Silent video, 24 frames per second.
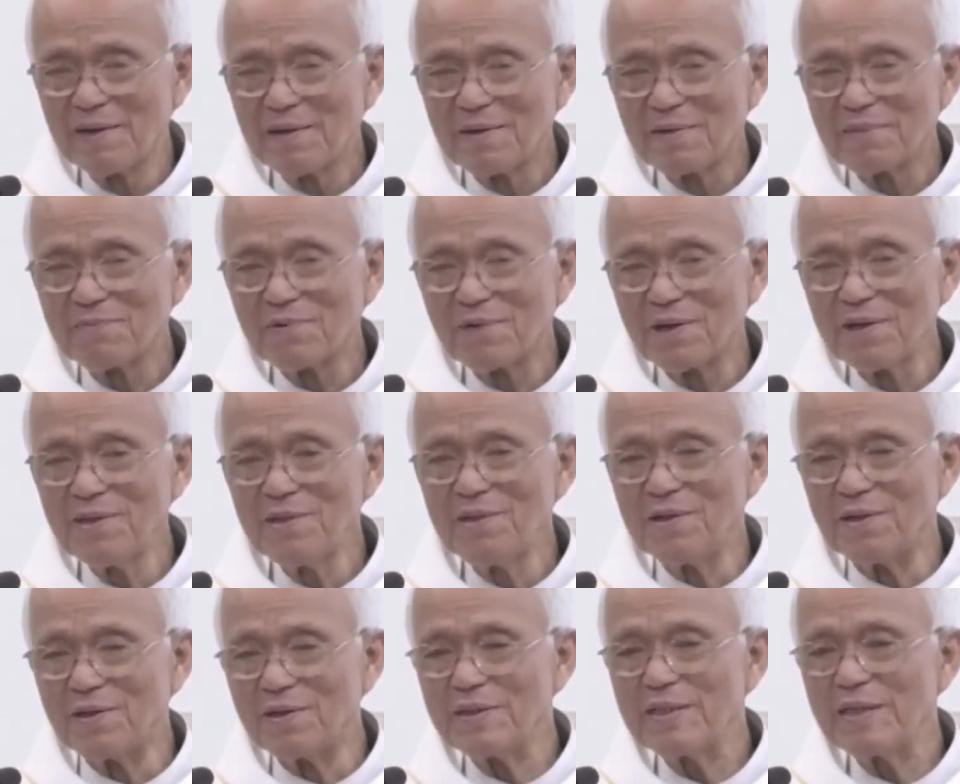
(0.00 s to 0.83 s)
với
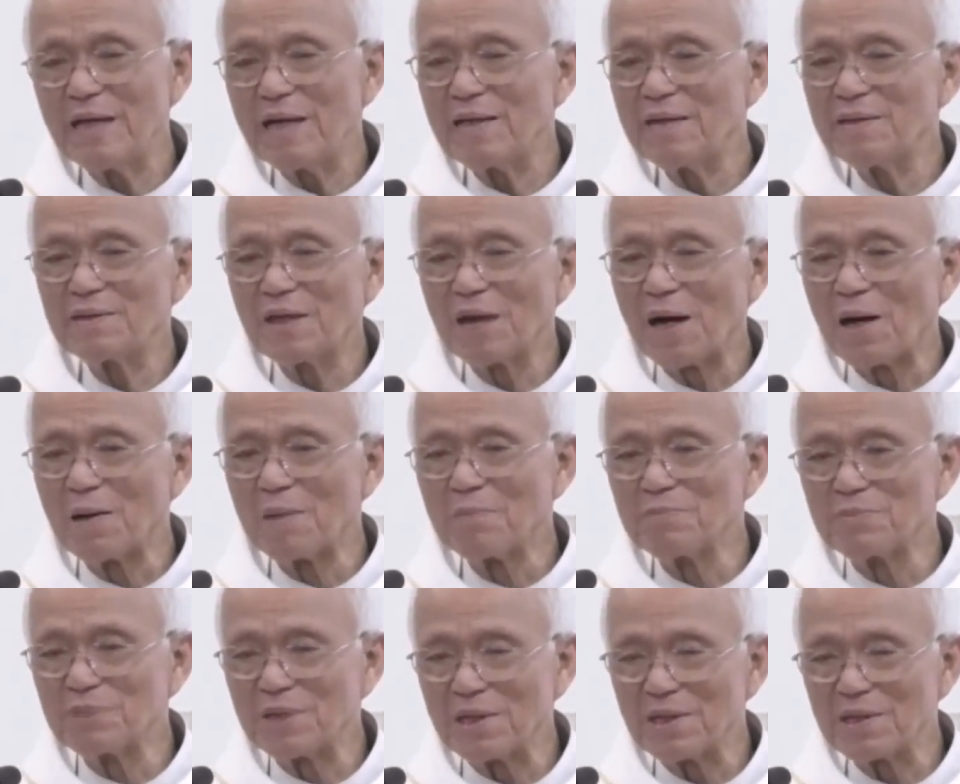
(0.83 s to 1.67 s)
những danh thơm
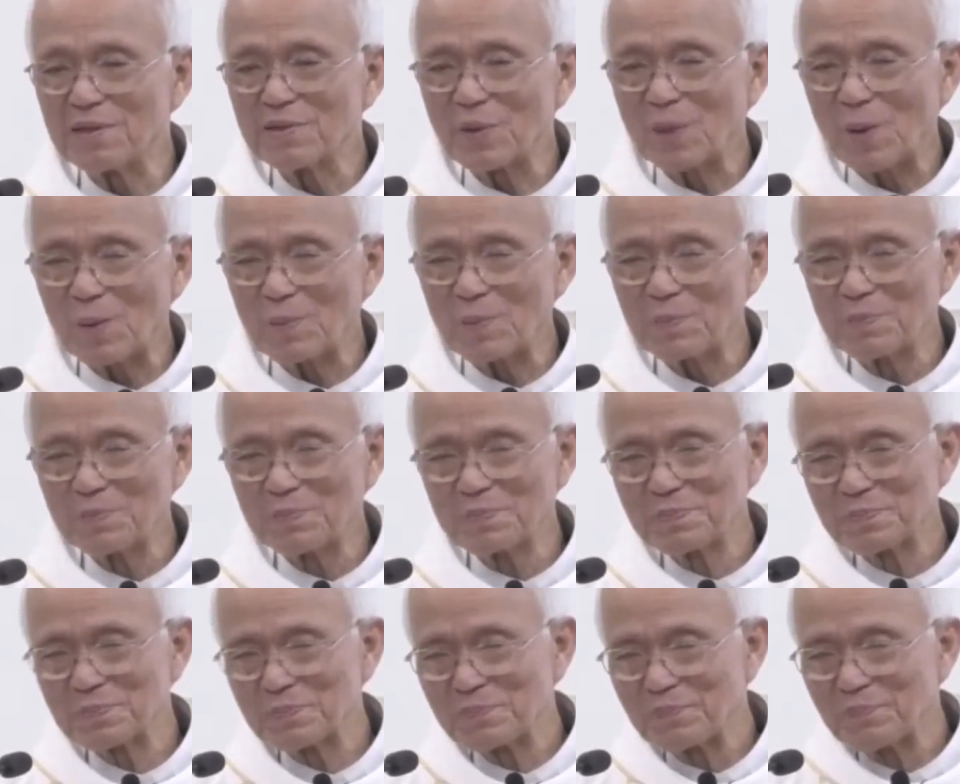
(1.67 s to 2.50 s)
tiếng tốt
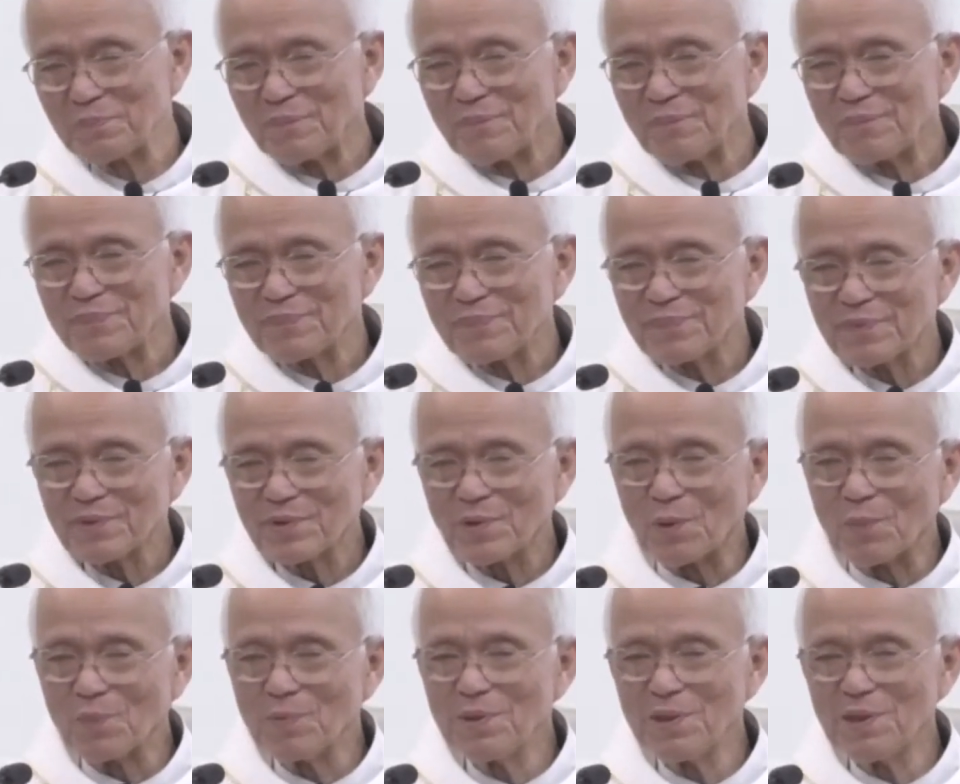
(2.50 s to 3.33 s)

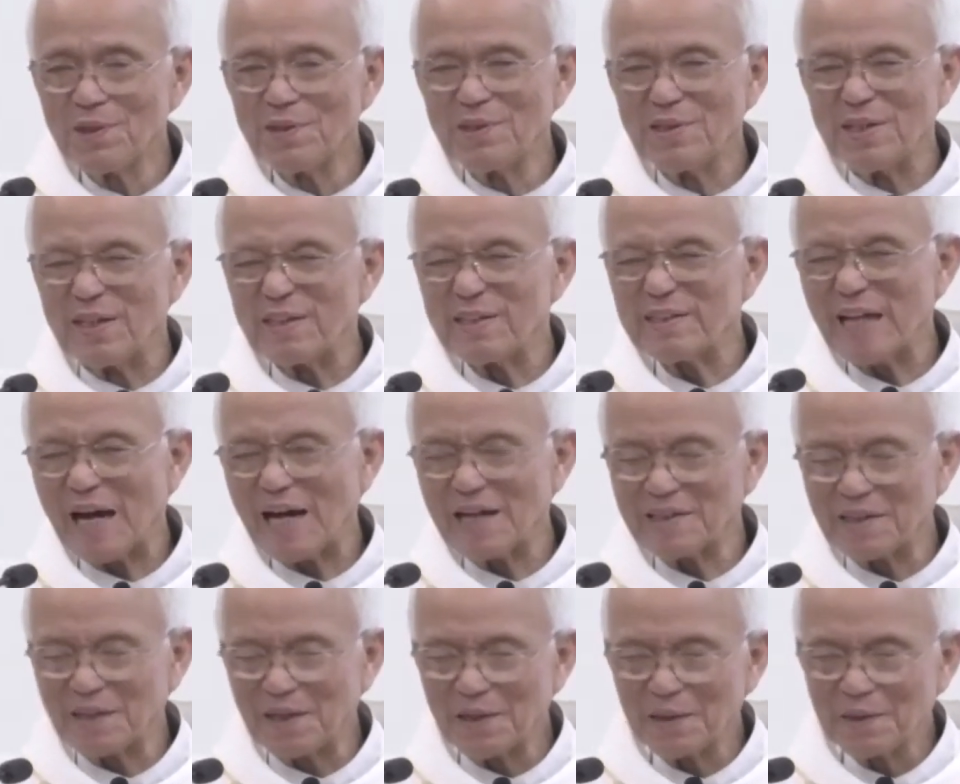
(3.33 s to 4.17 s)
cũng như những tai
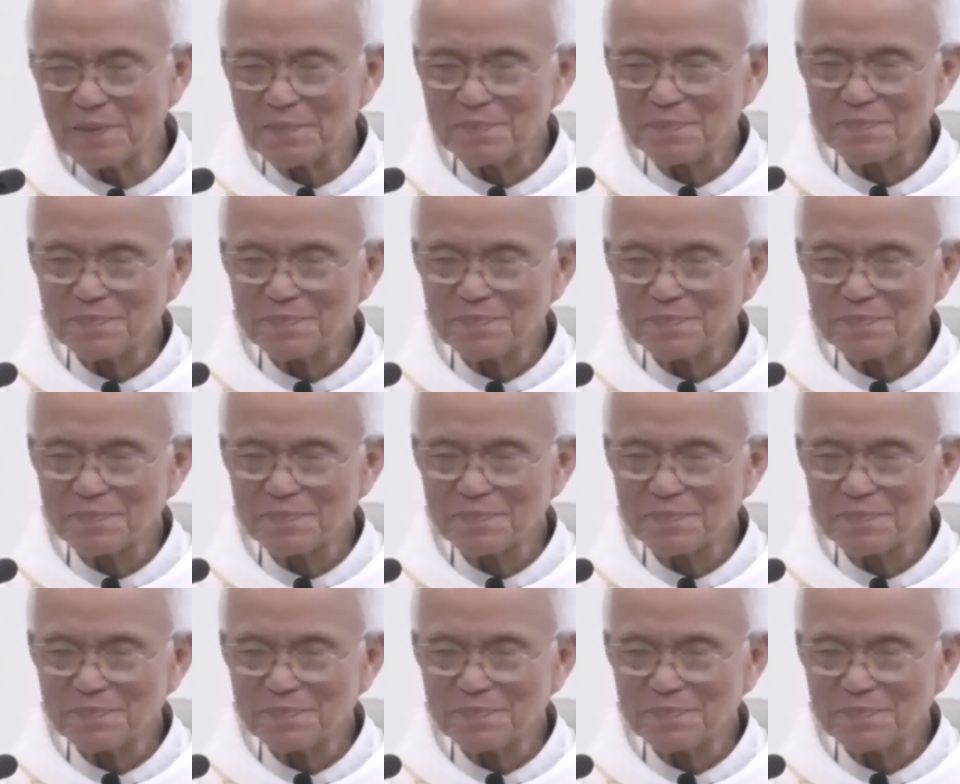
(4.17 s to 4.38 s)
tiếng.